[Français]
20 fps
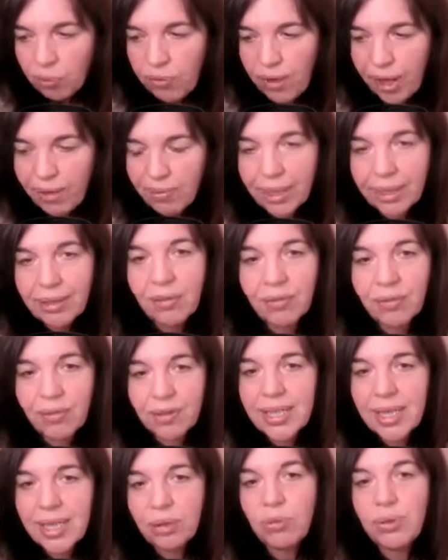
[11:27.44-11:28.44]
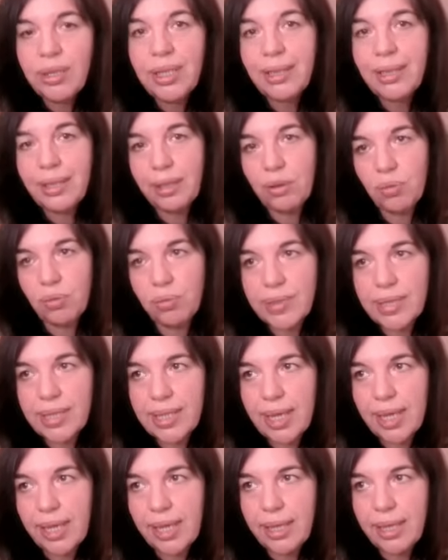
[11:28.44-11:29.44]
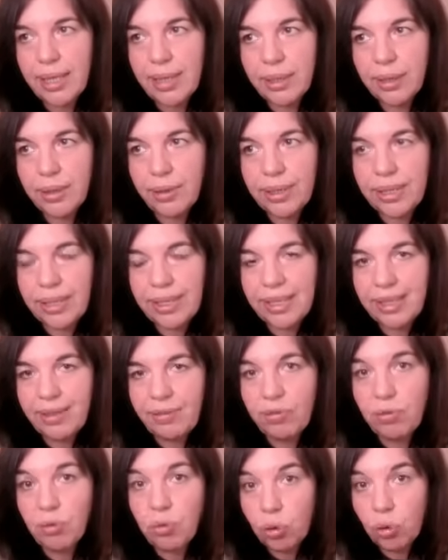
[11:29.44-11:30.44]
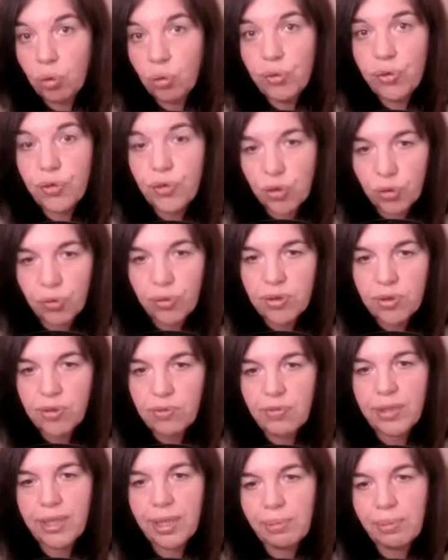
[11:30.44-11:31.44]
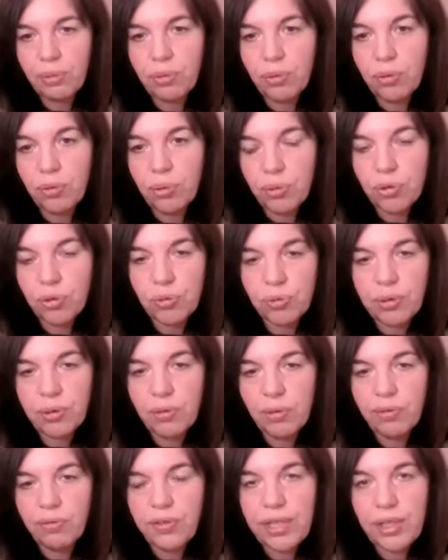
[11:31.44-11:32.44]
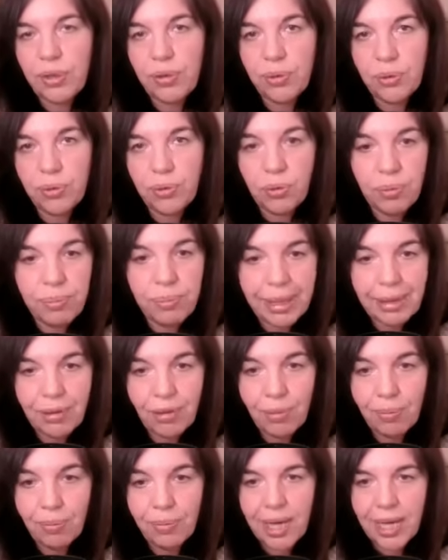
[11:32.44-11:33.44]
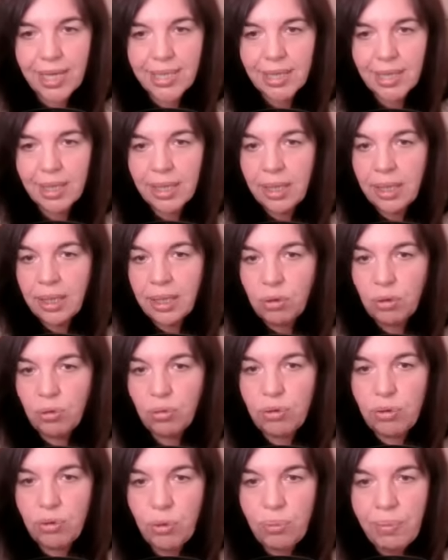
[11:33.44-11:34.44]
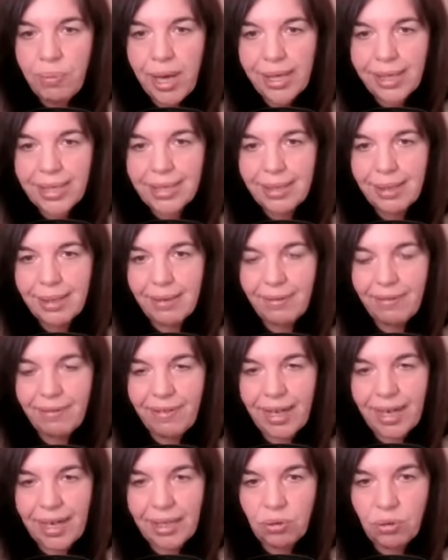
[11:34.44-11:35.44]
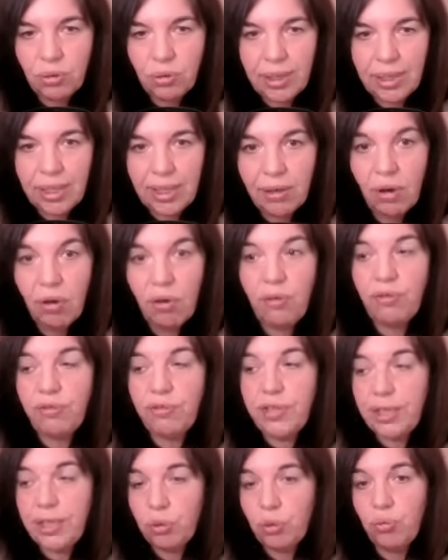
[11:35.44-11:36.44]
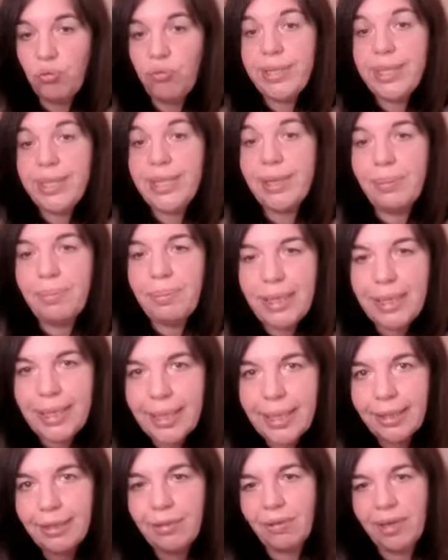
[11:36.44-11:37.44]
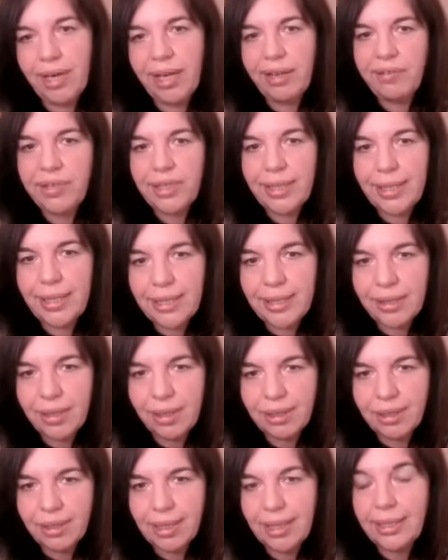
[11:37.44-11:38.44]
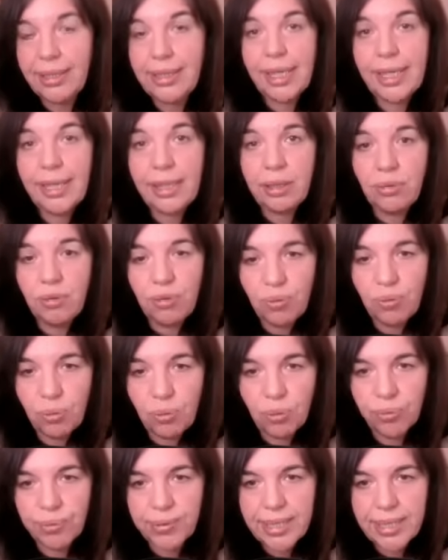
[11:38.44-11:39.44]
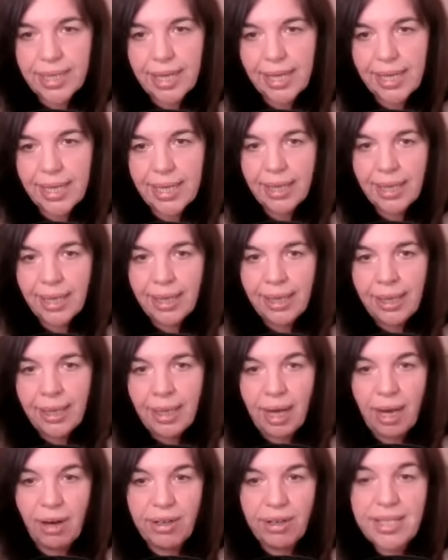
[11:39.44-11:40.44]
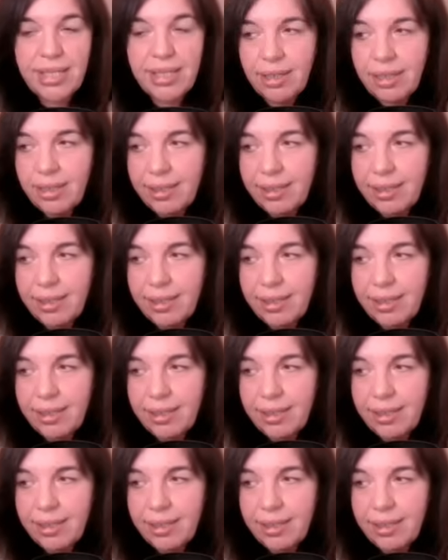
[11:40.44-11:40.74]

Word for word: on va avoir tendance à donner des conseils euh, qui vont dans le sens finalement de, ce qu'on a envie de, mettre en place. Donc ce Mars va donner envie de nous impliquer dans la vie des autres et d'y aller de nos conseils. Alors,